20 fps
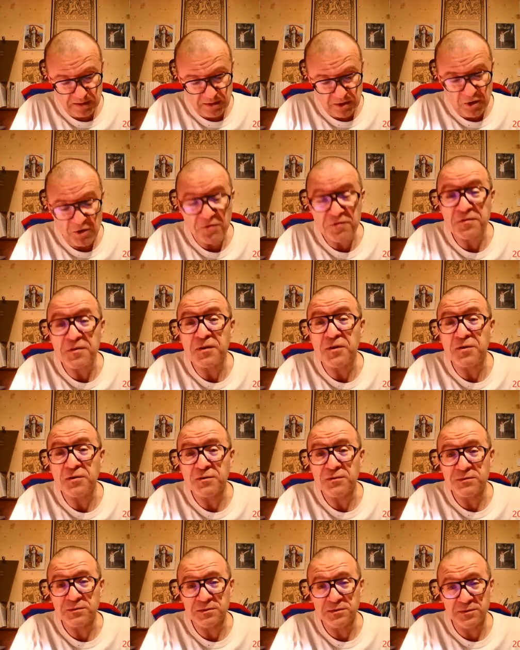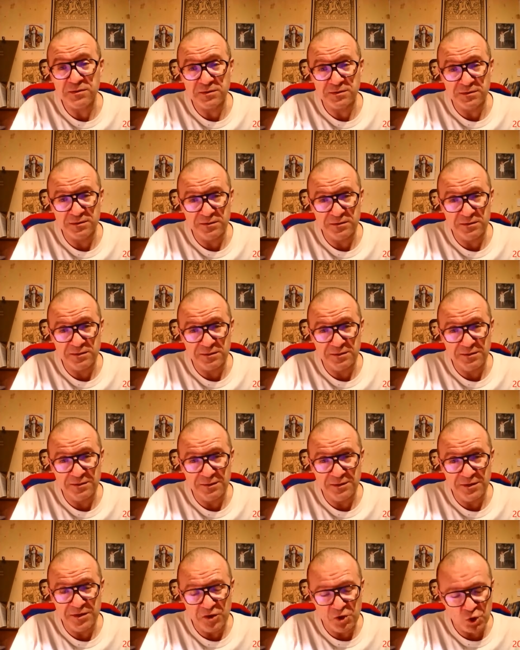Enfant,
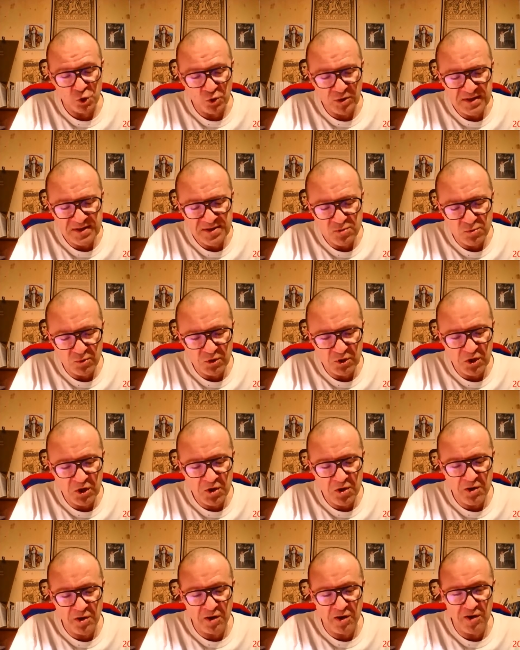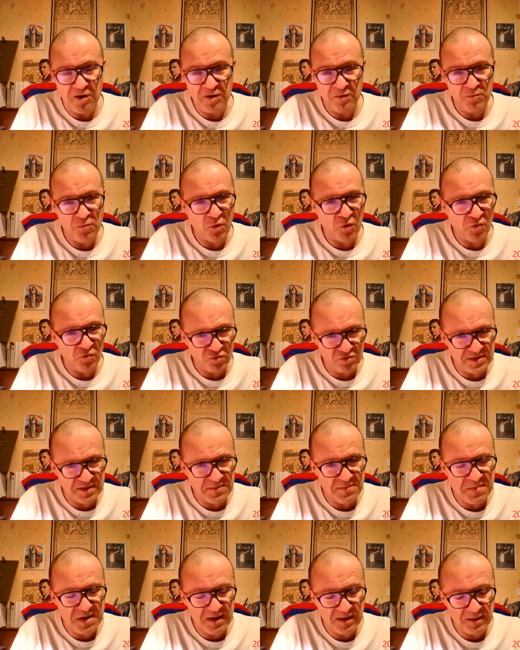j'aurai son cœur pour vous
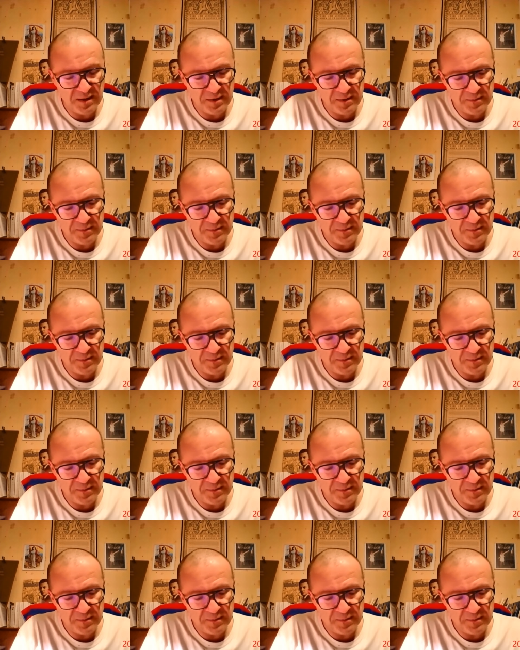aimer.